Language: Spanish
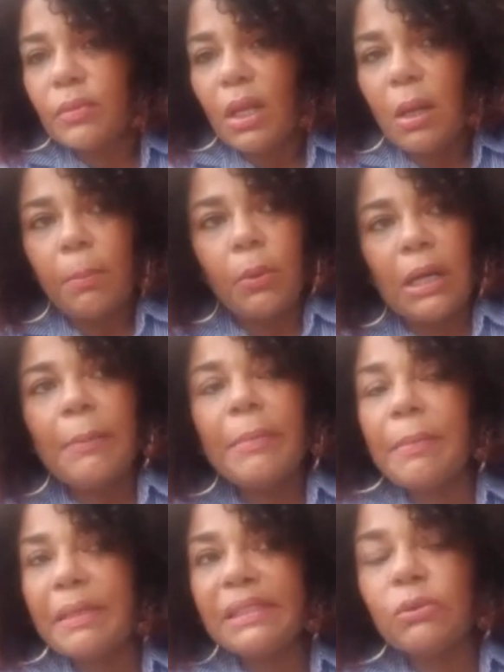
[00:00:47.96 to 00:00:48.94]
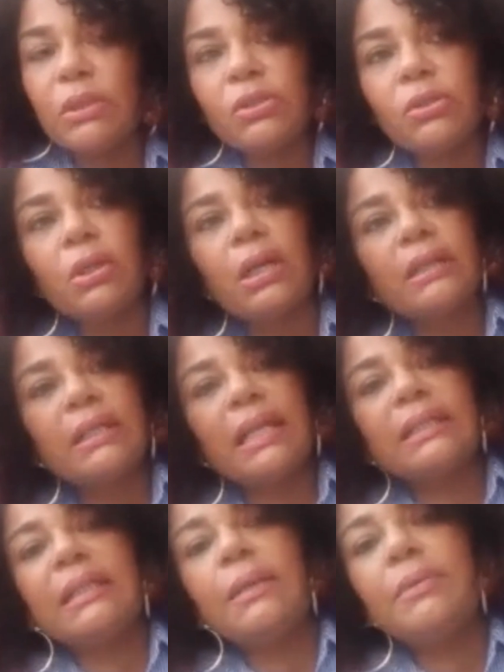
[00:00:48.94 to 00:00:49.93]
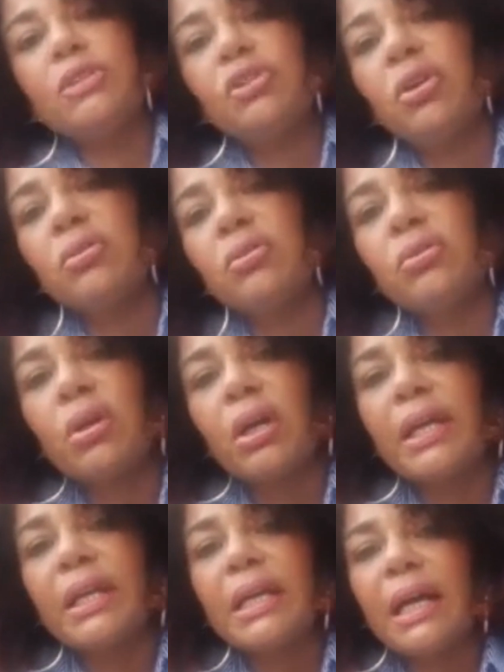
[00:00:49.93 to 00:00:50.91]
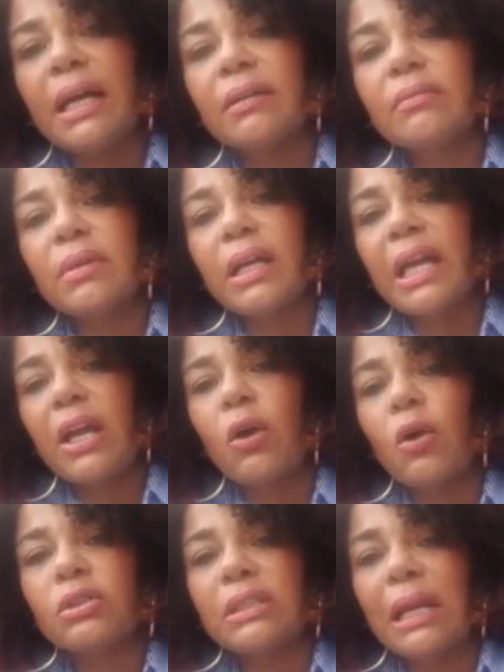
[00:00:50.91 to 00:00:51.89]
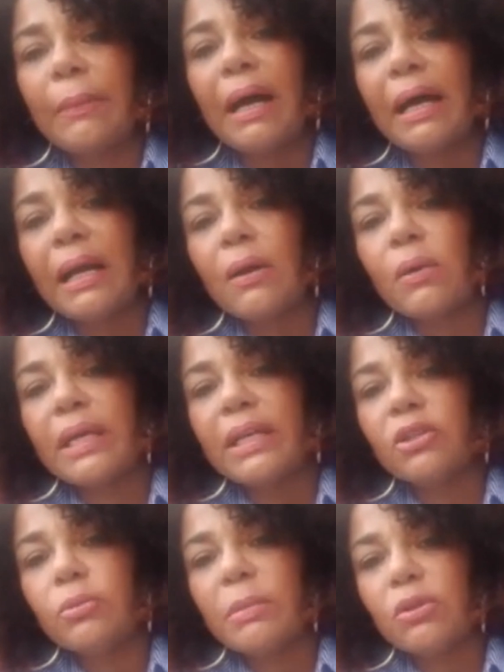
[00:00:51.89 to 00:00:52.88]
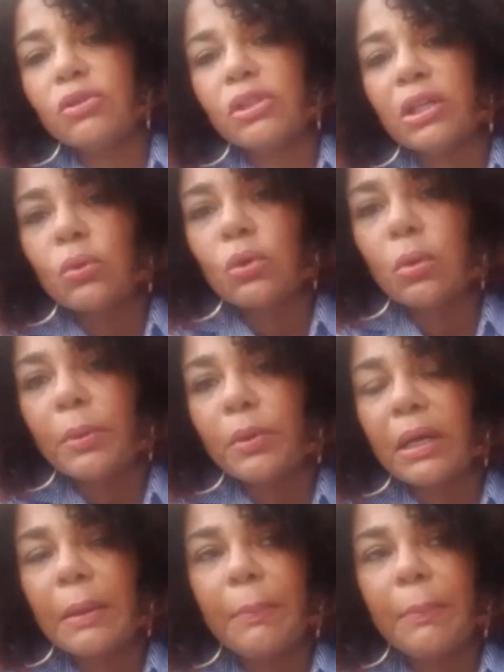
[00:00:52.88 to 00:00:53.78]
por la misma situación de la televisión, no quería, quiero trabajar ahora yéndome a lo seguro, pero ¿qué